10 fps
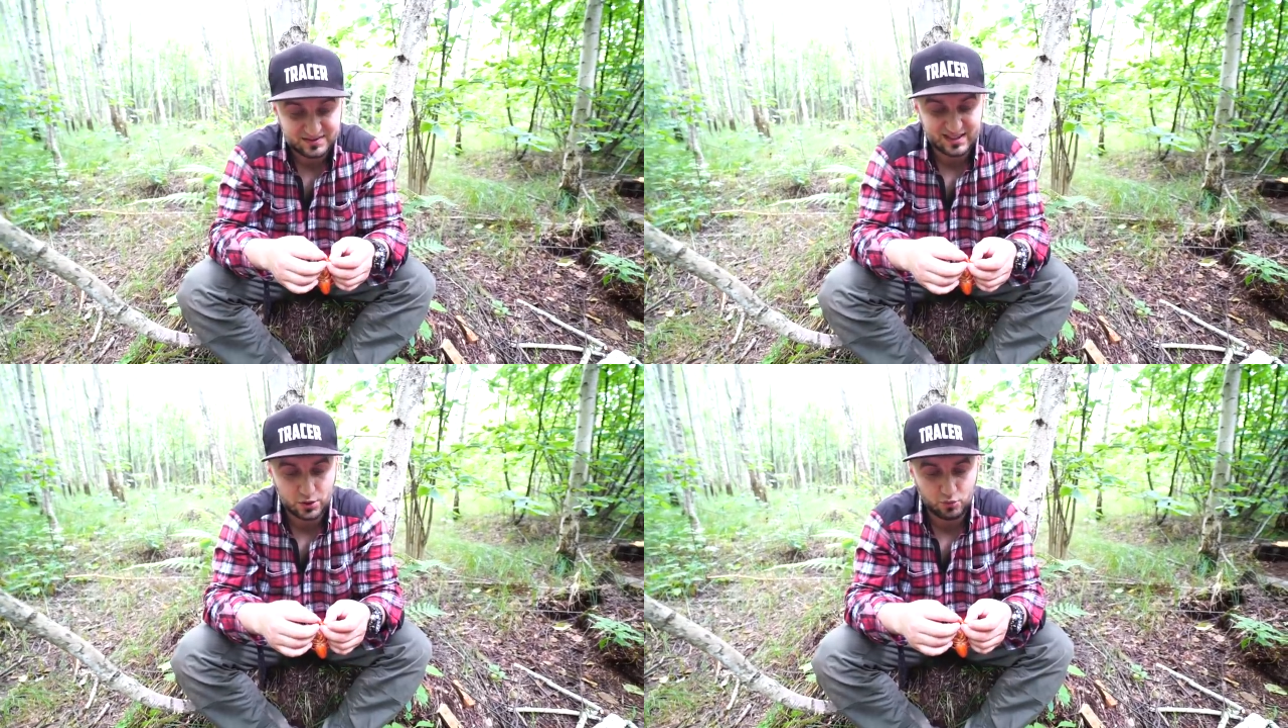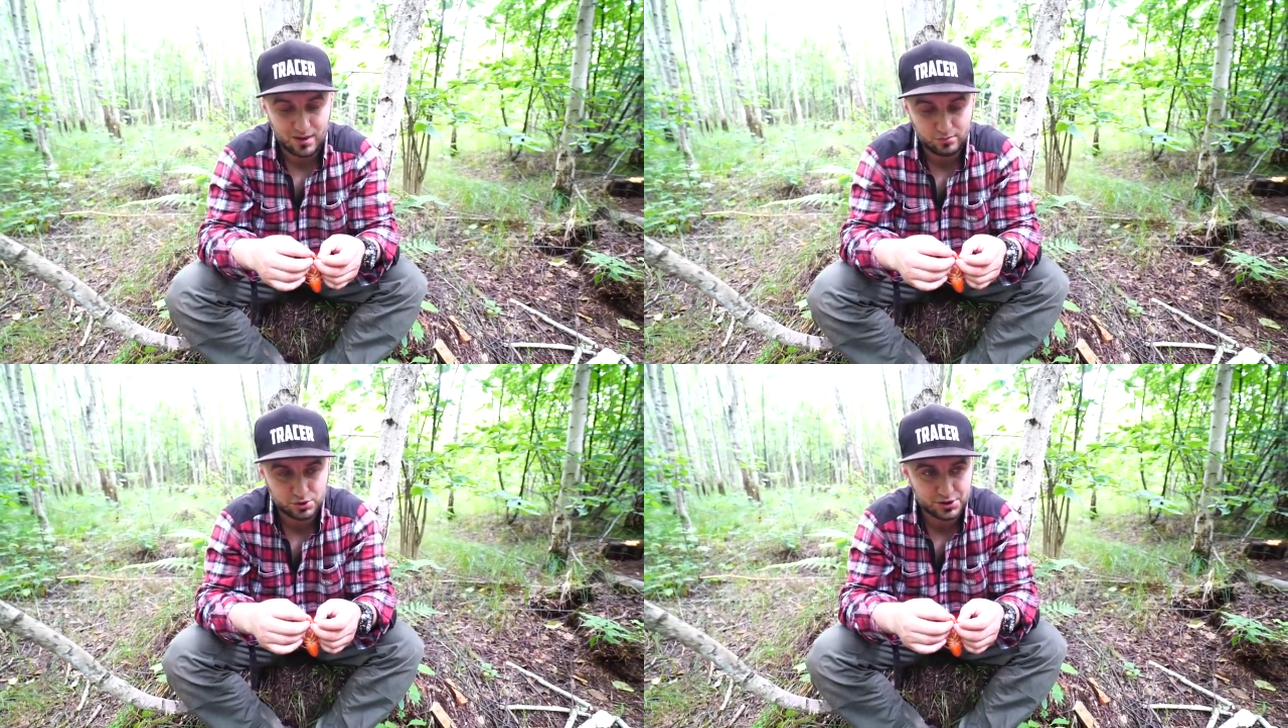В селе у
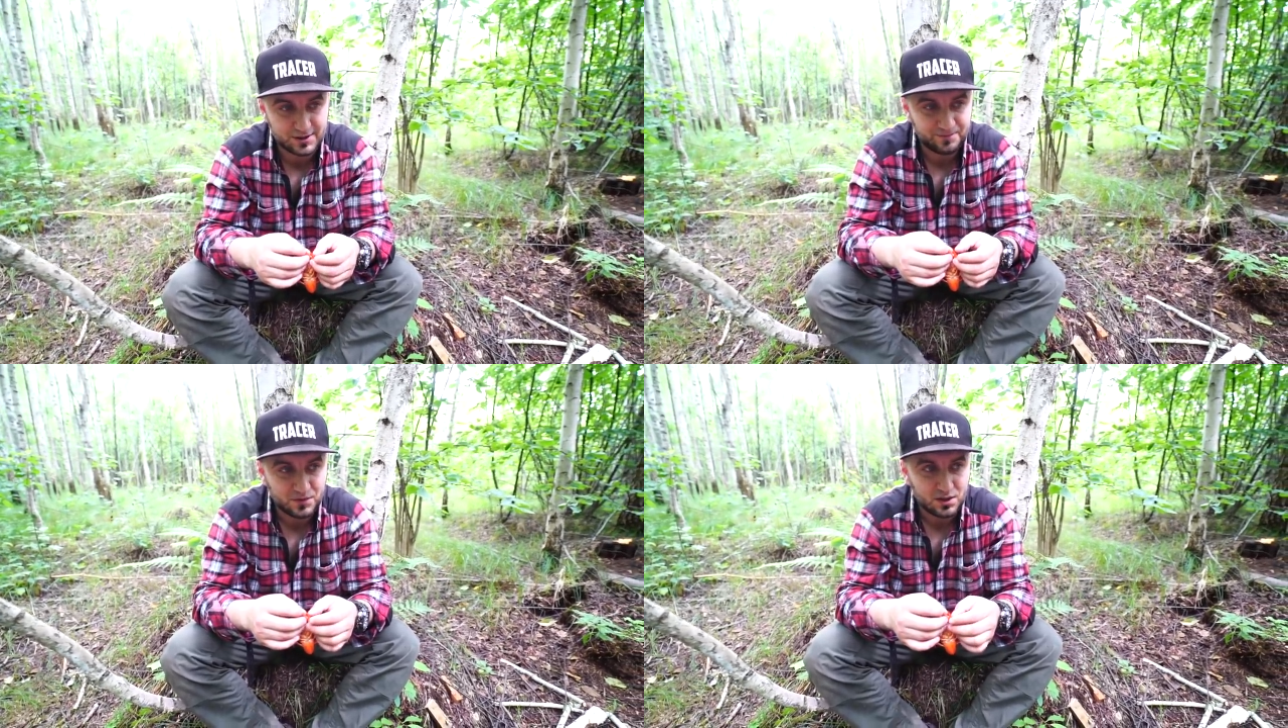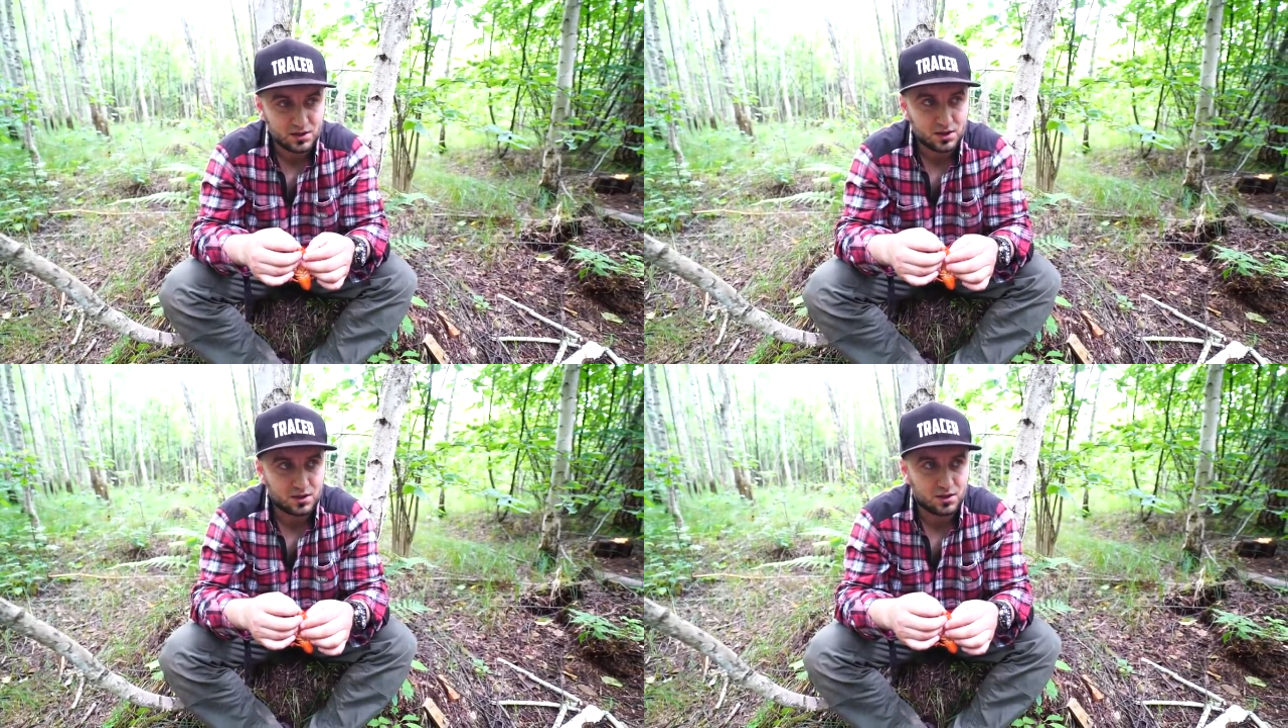бабушки
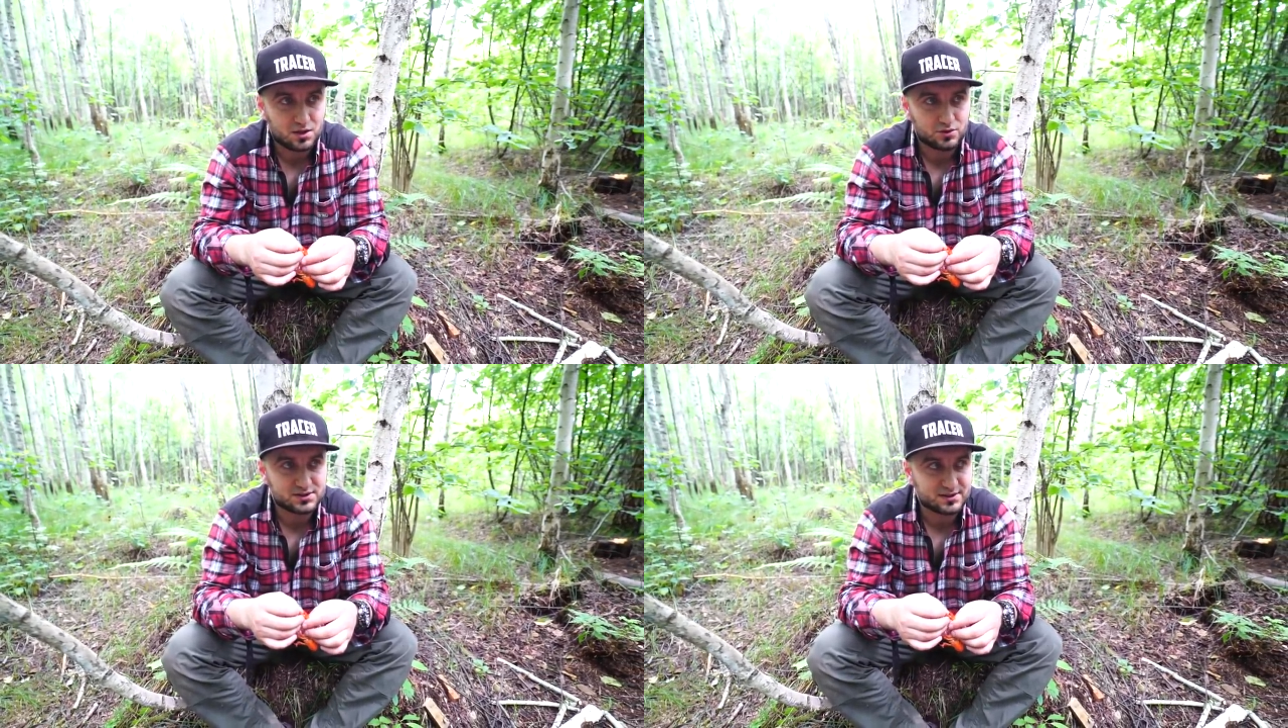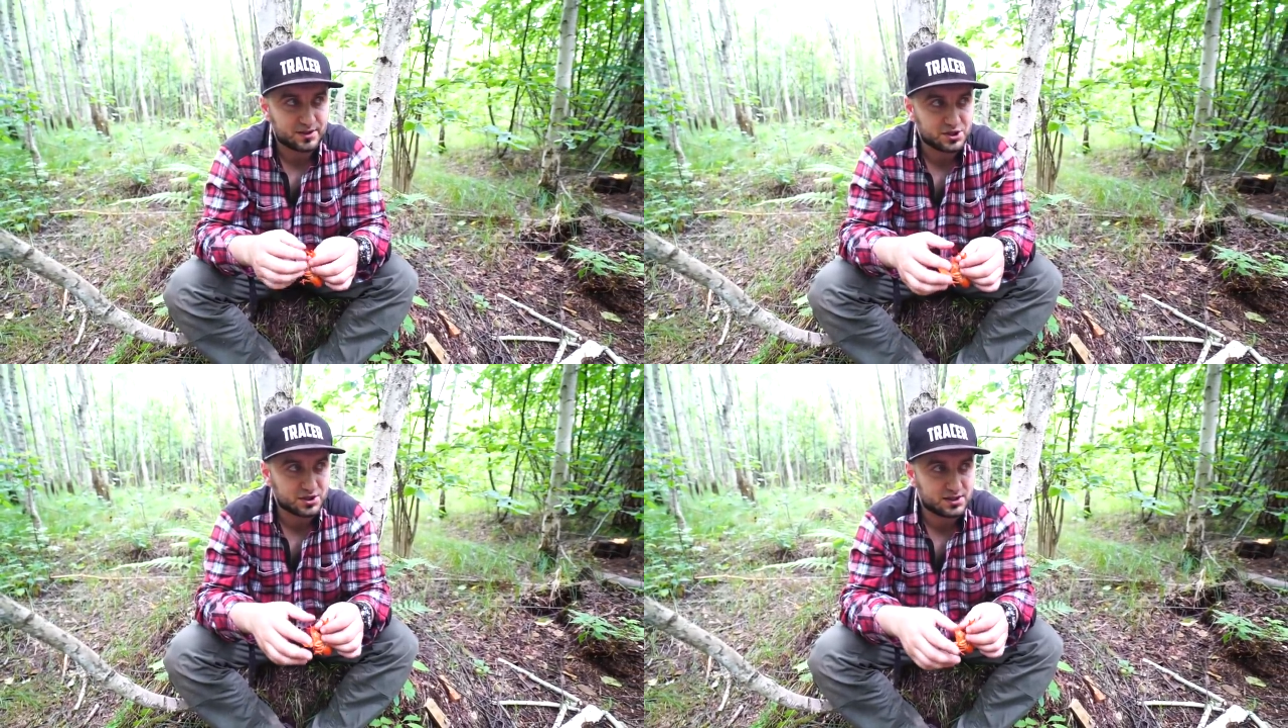Э, у нас там
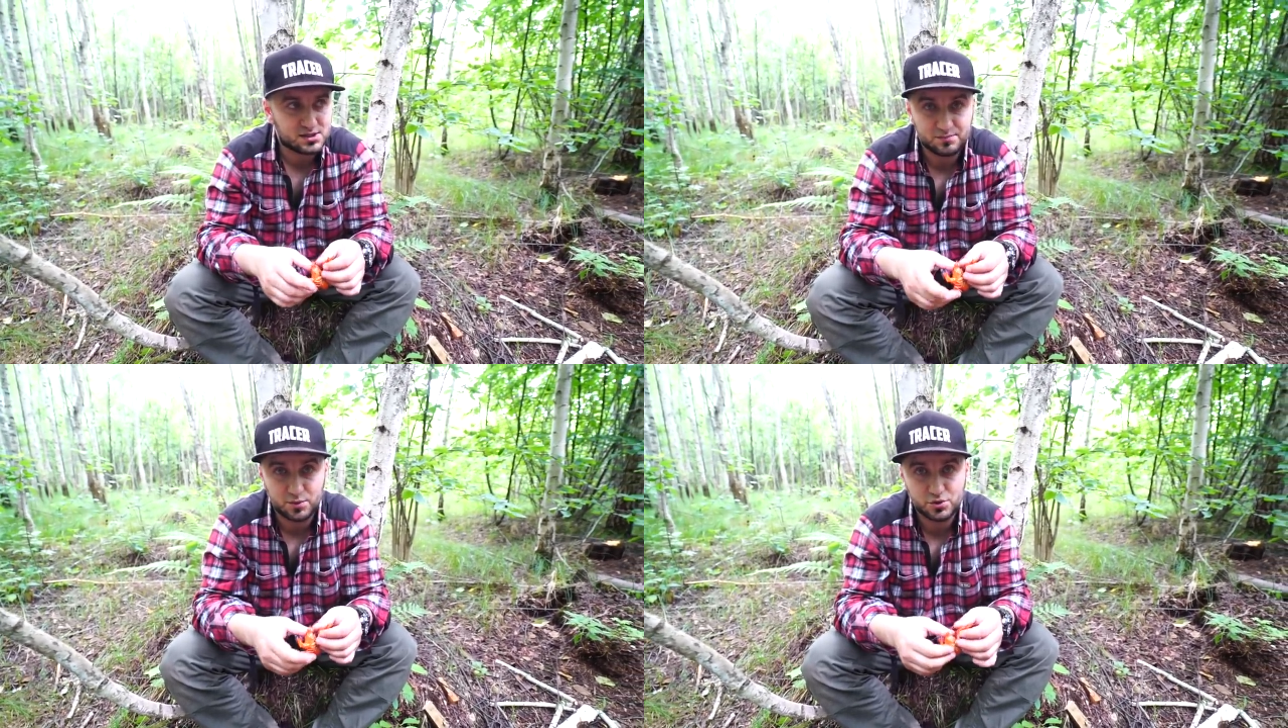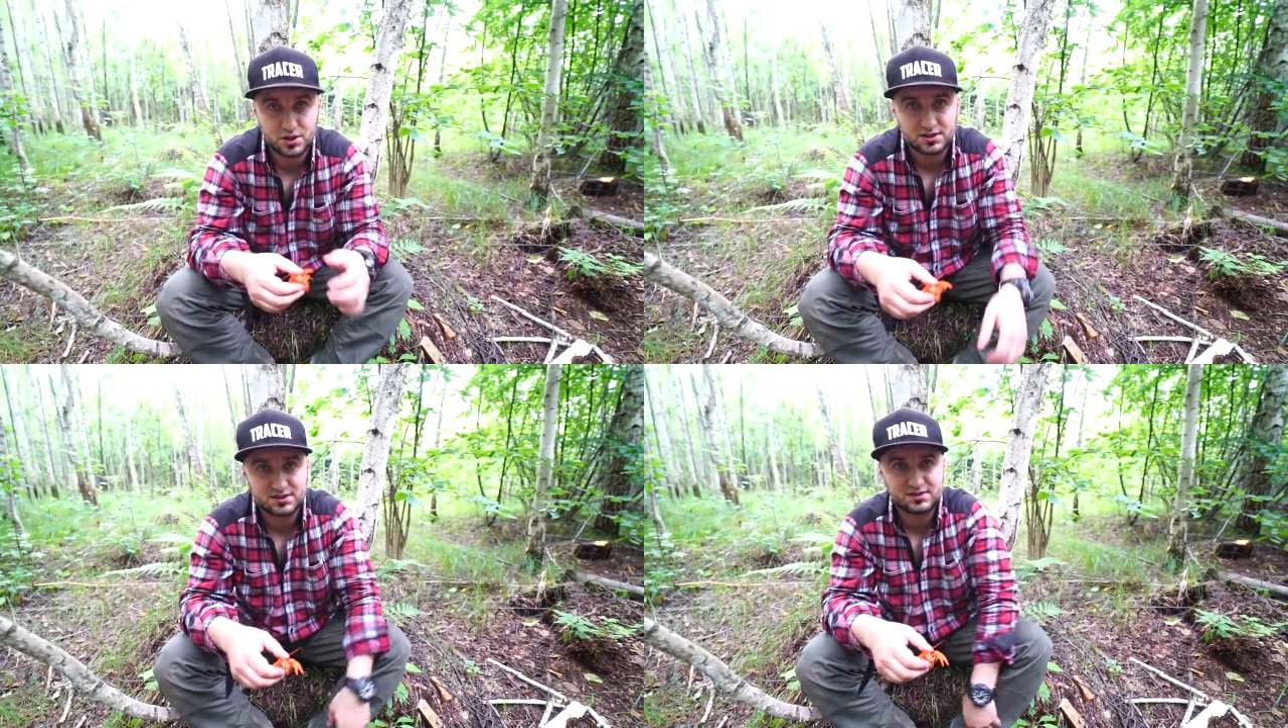речка есть, не помню,
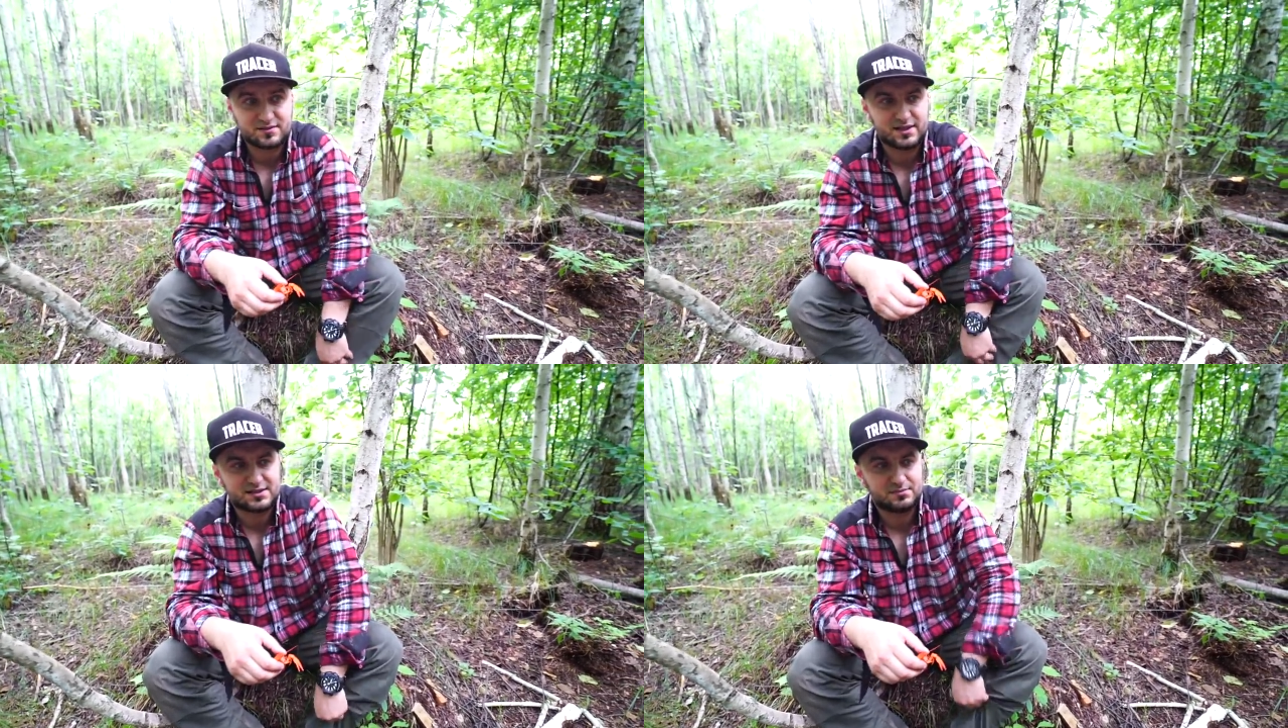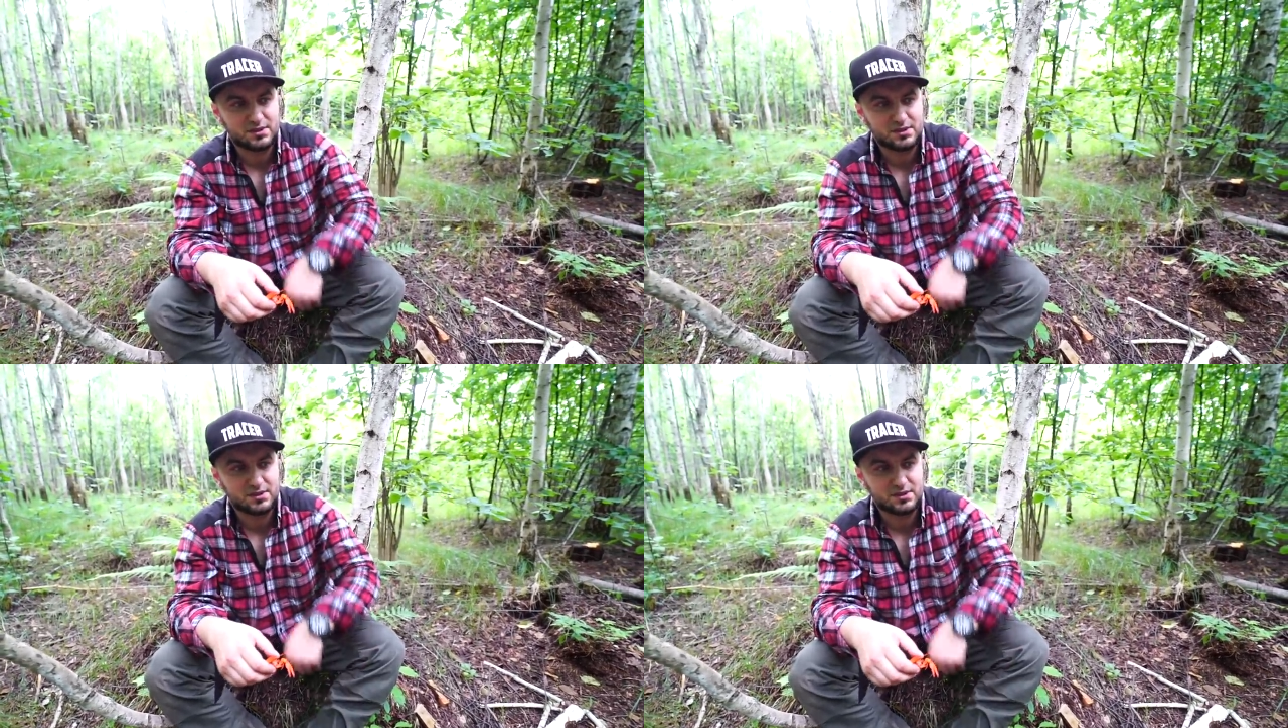как она называется.